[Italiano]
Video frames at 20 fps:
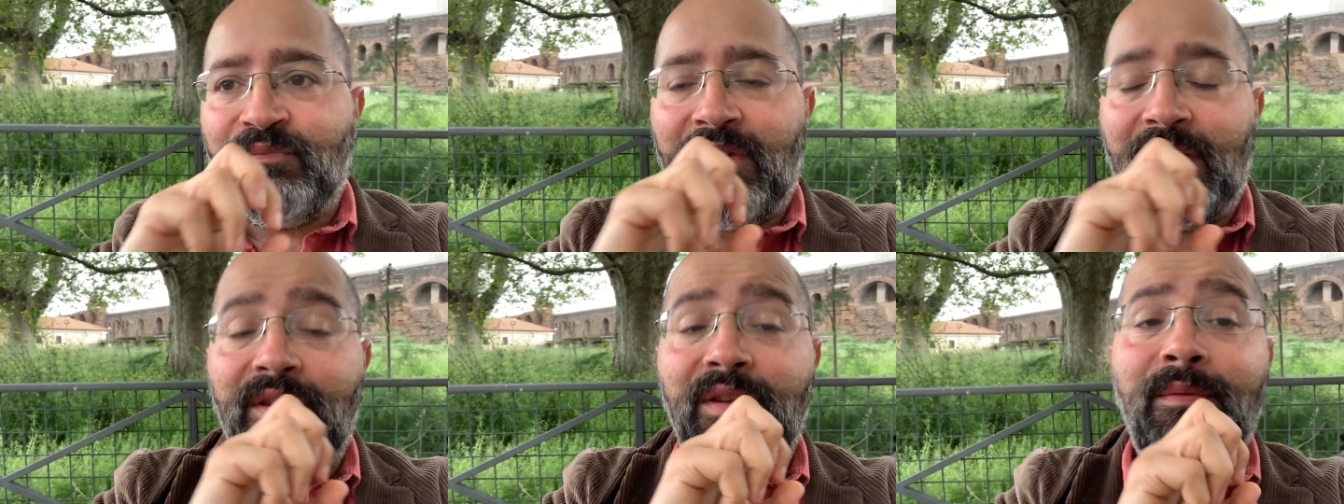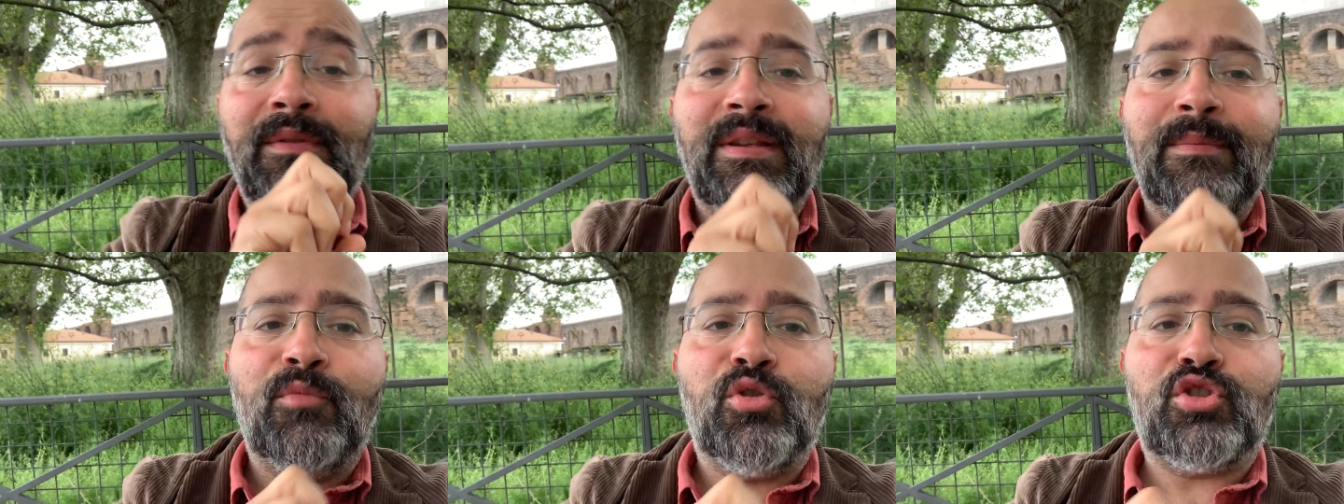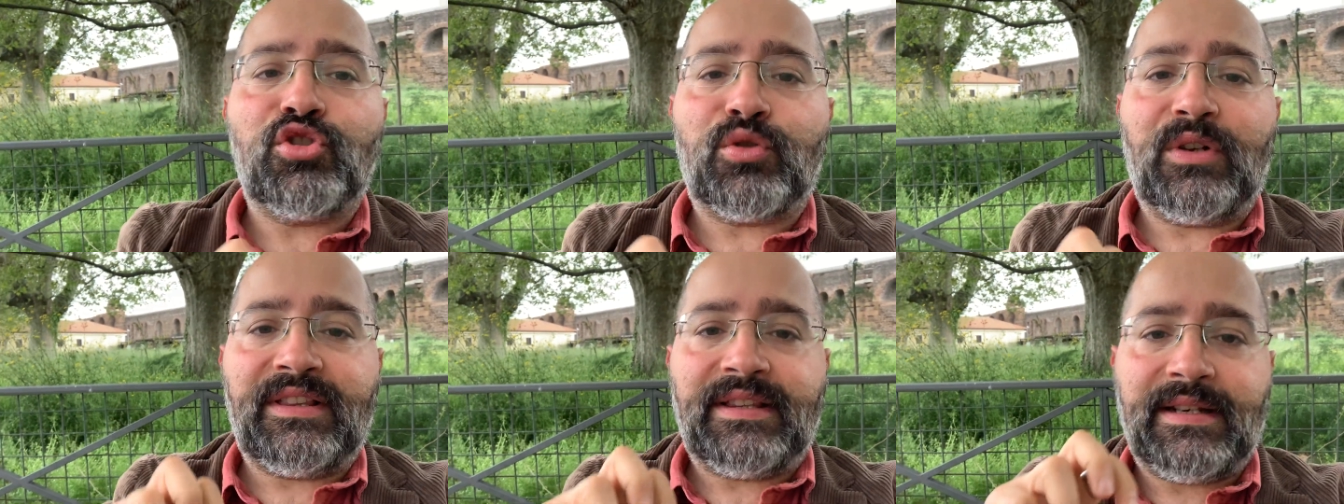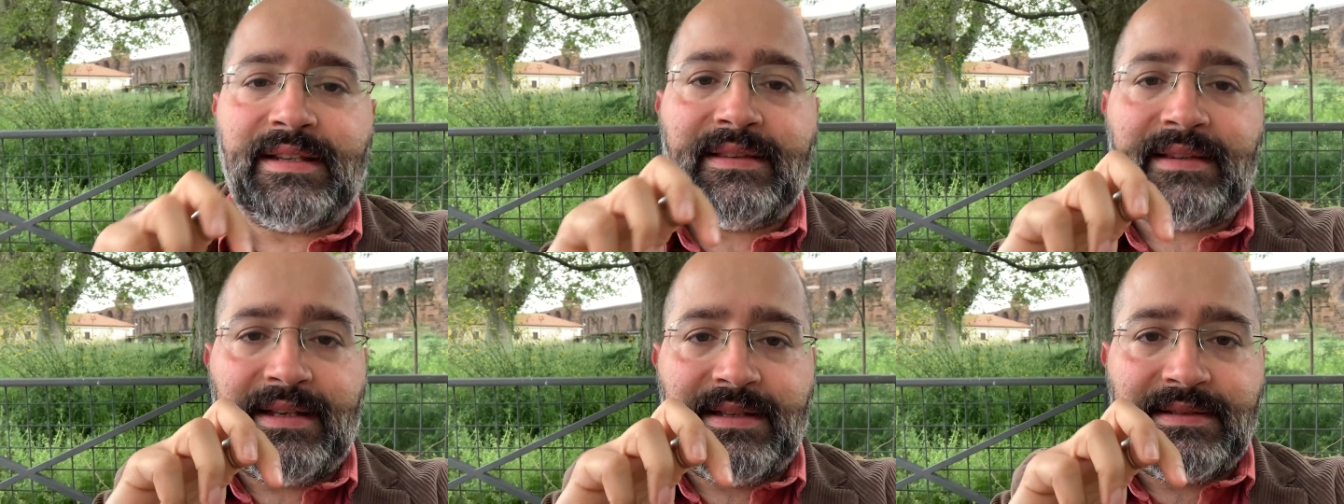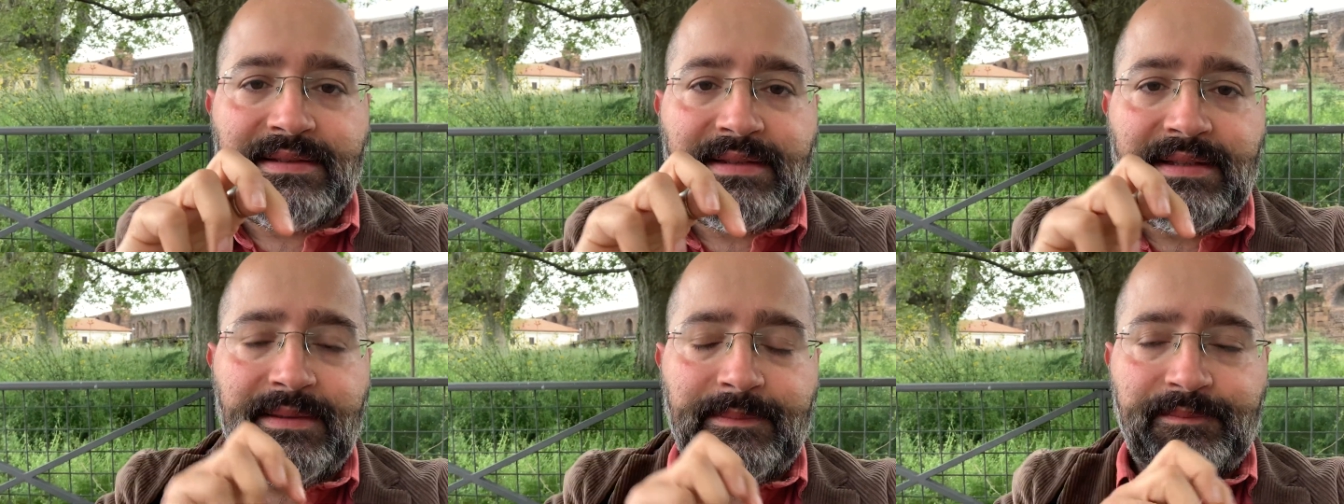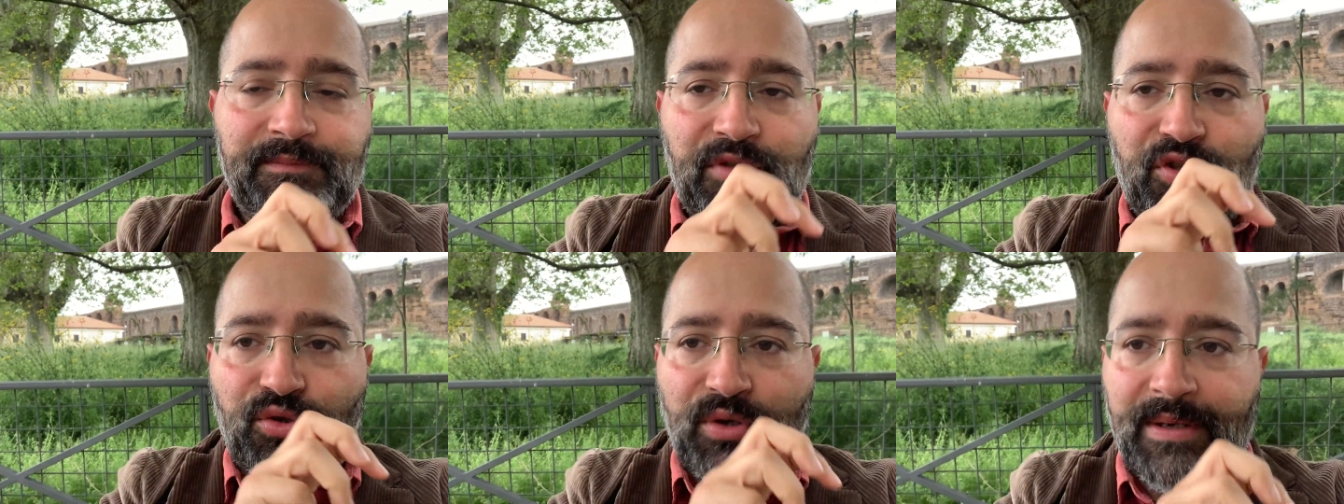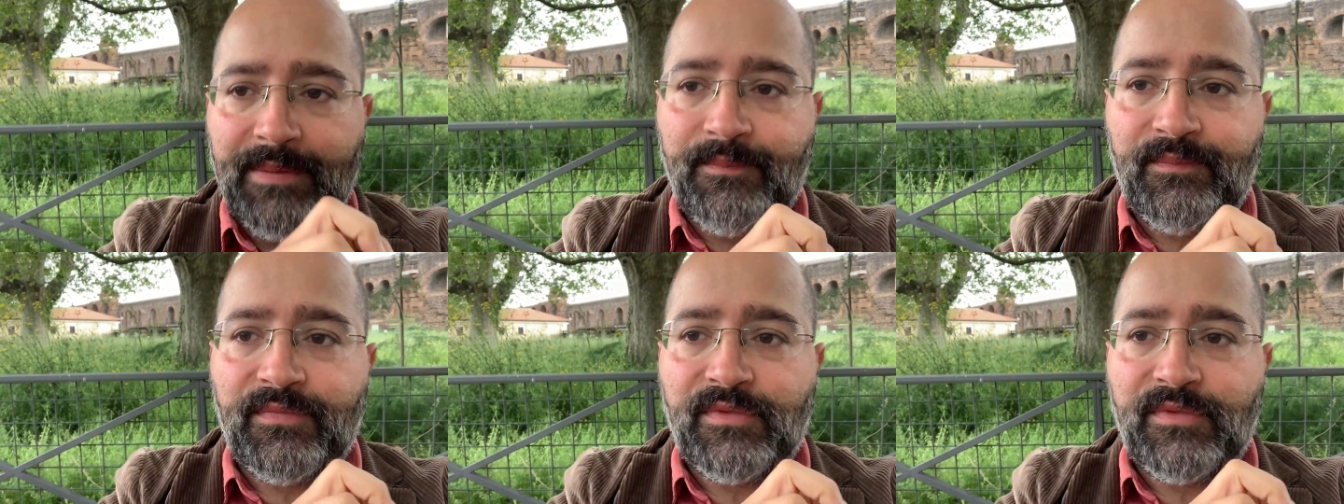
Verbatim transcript: di, di mostro a tre teste, cioè